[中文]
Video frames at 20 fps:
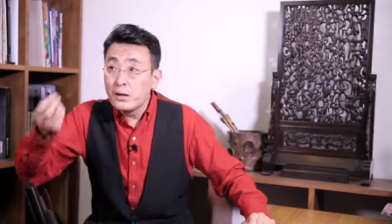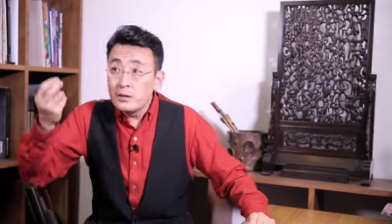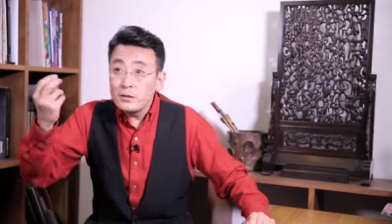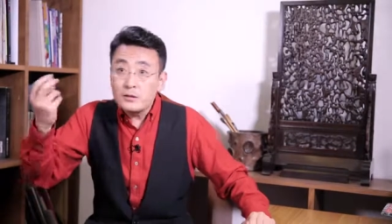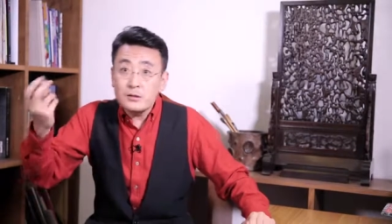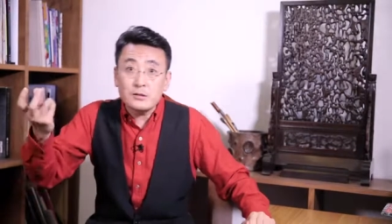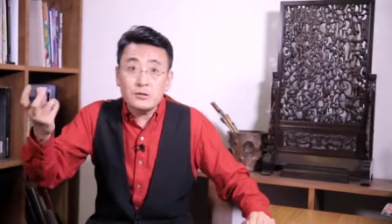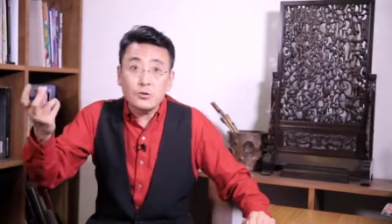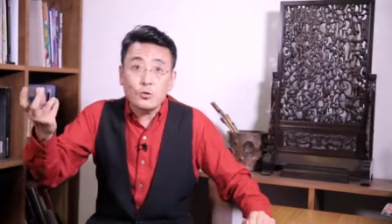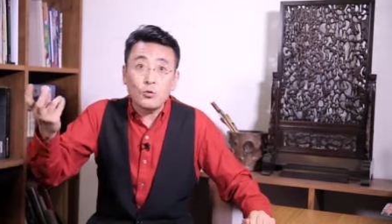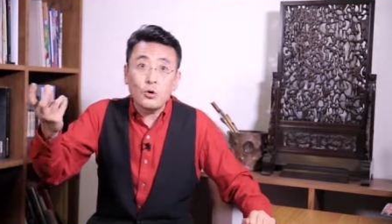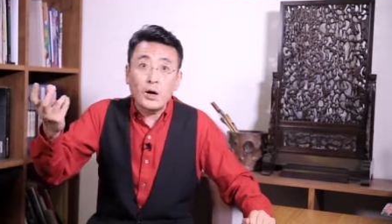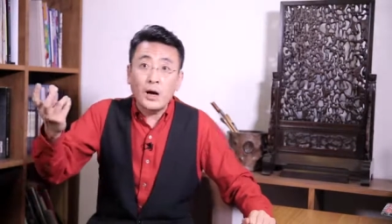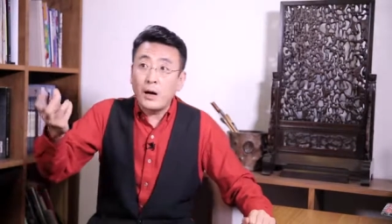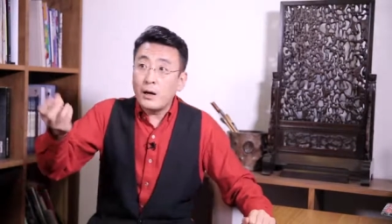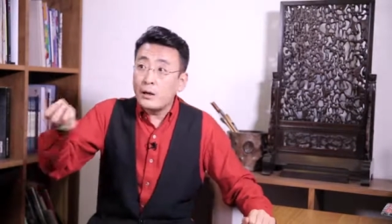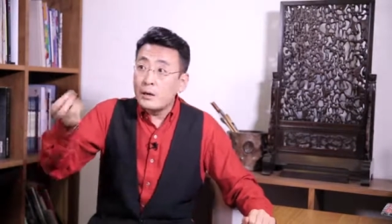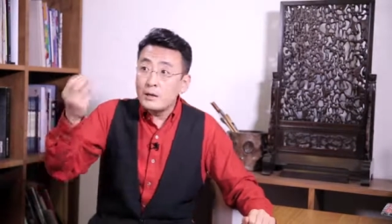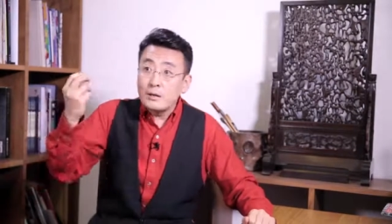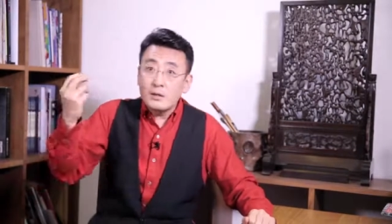似乎
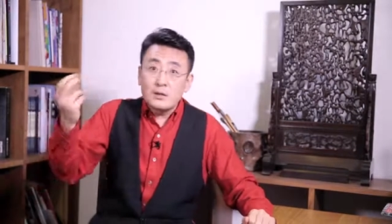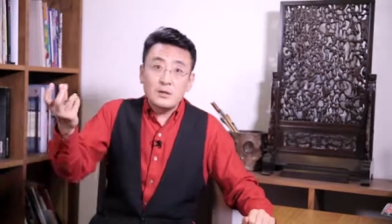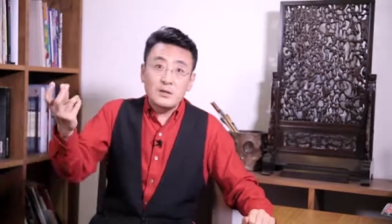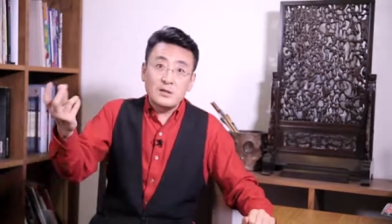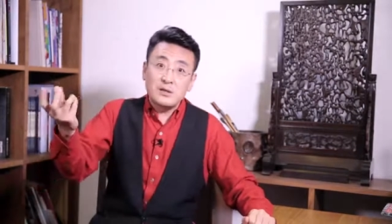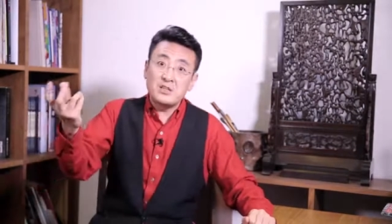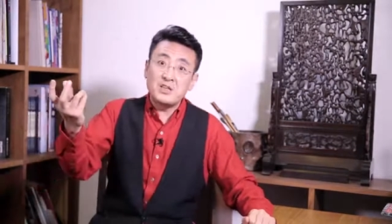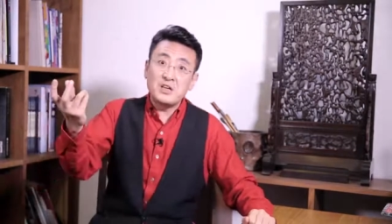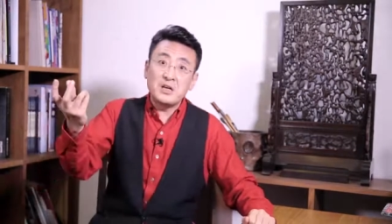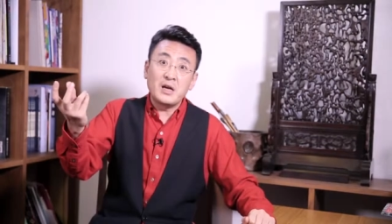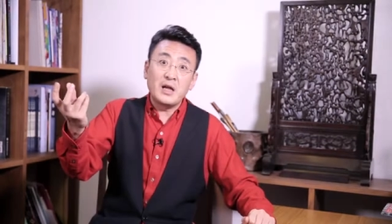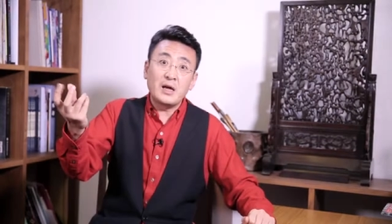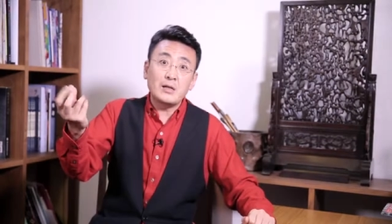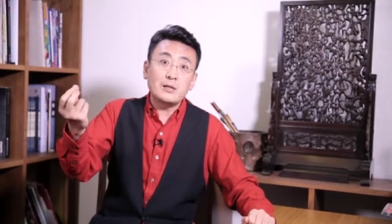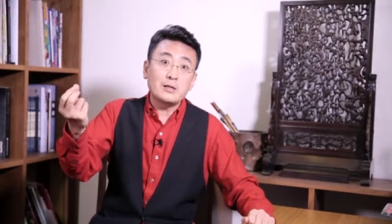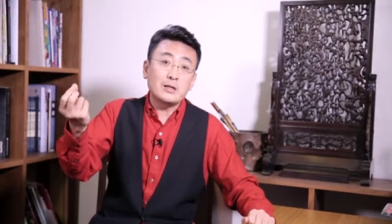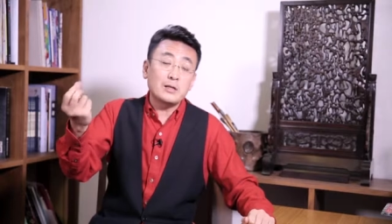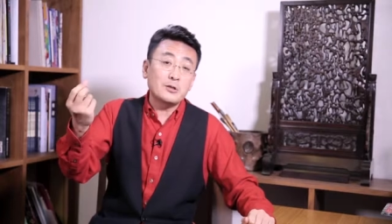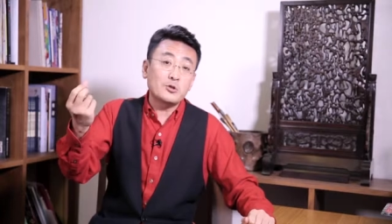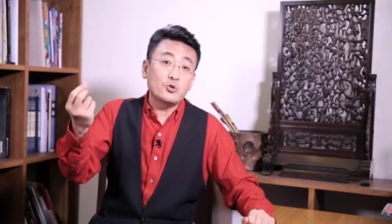啊引来
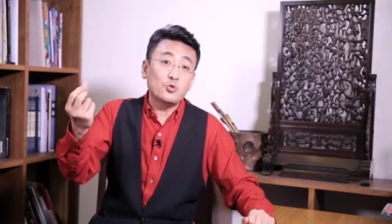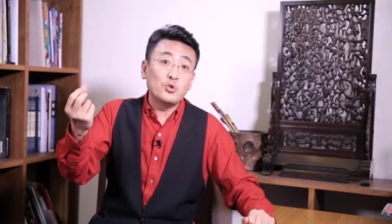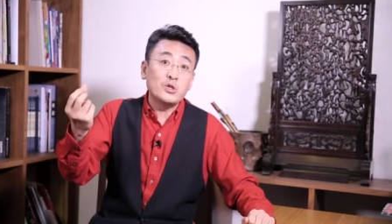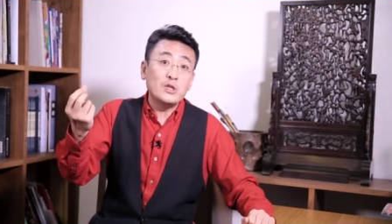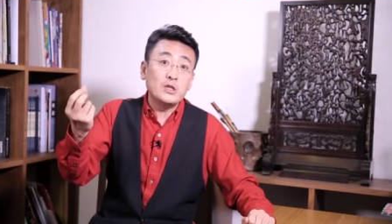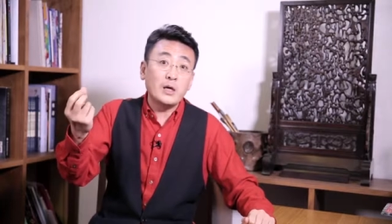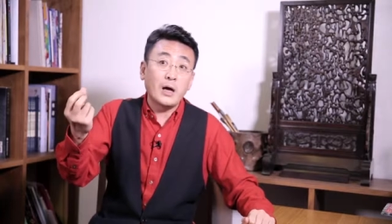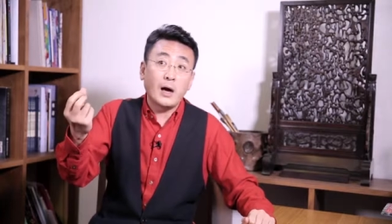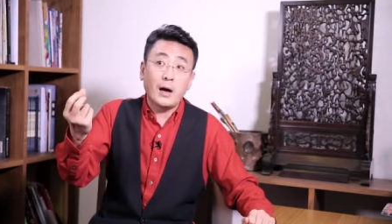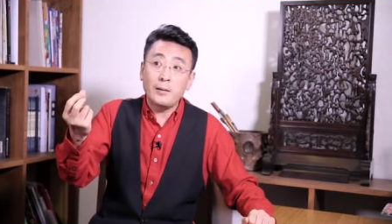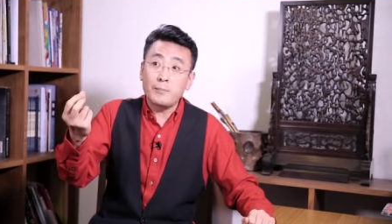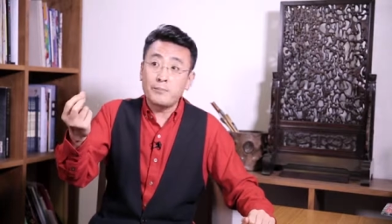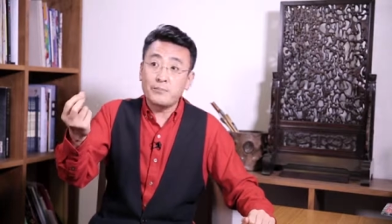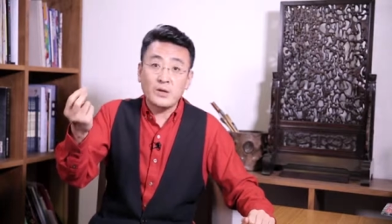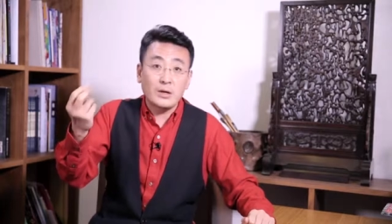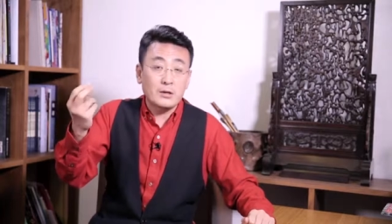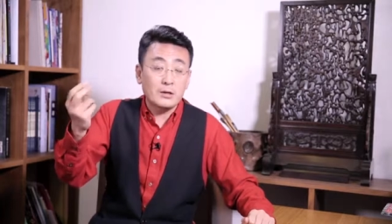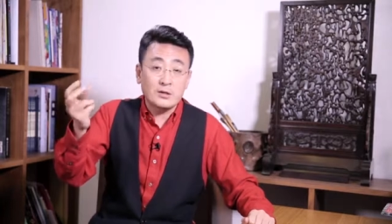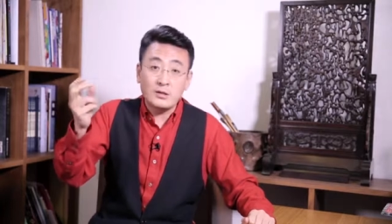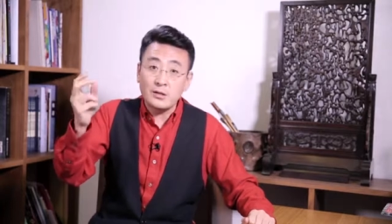的这个注意啊，
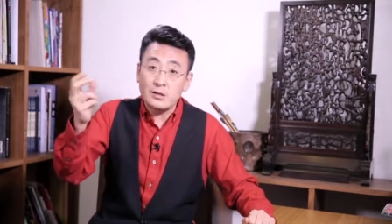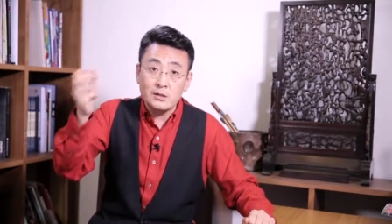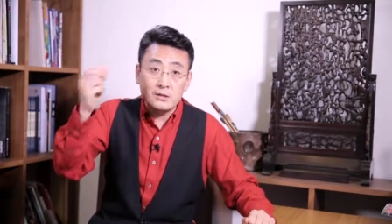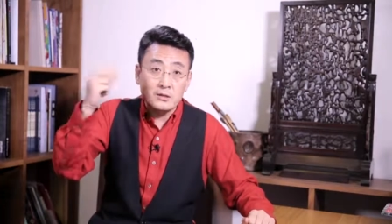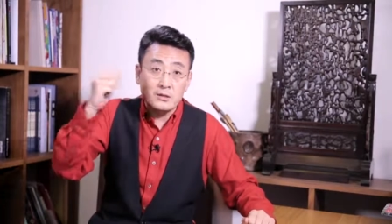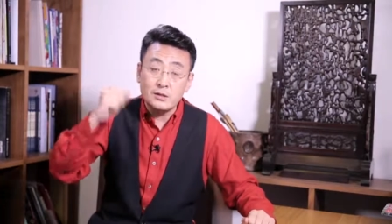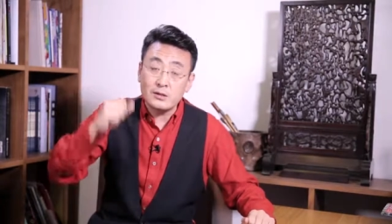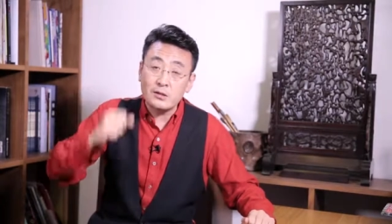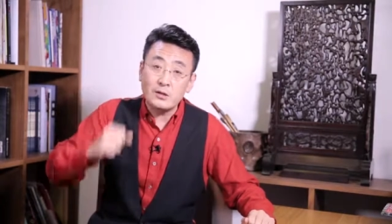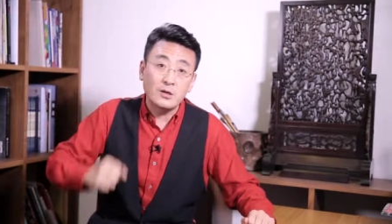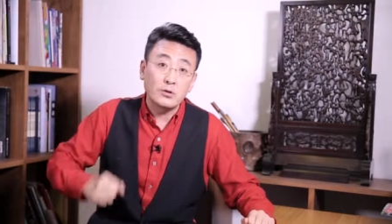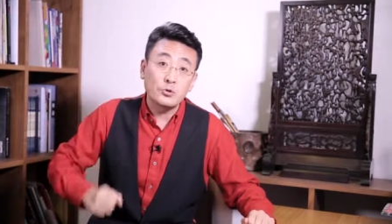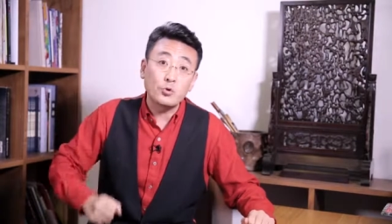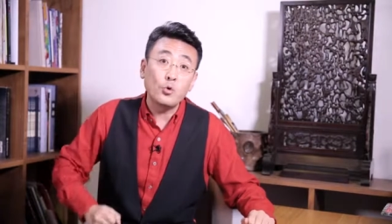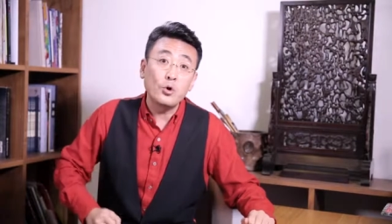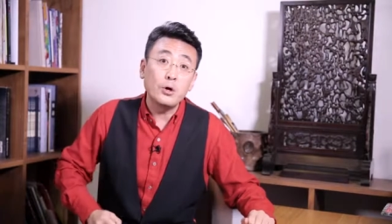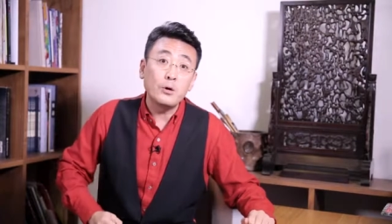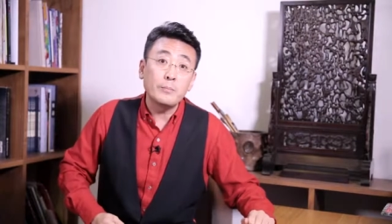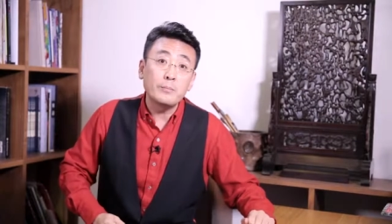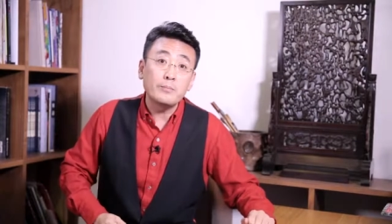这个这个更
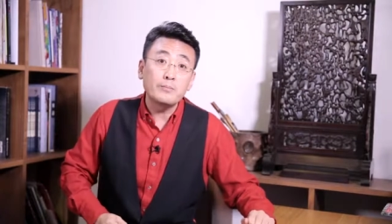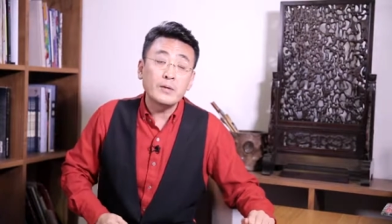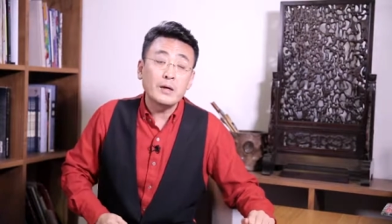多。